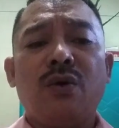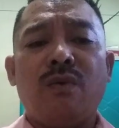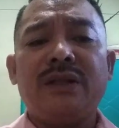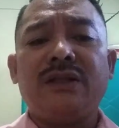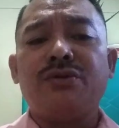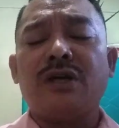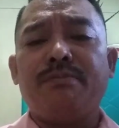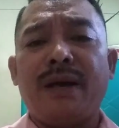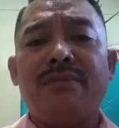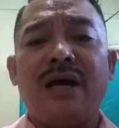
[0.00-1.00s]

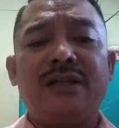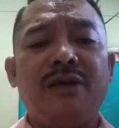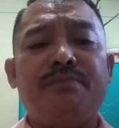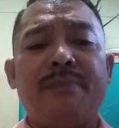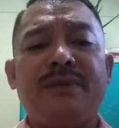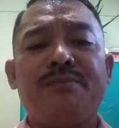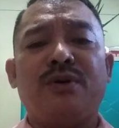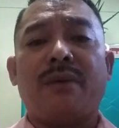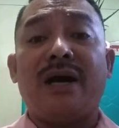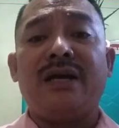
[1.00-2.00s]
1,554
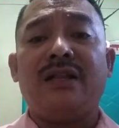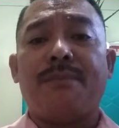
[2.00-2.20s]
kabayan.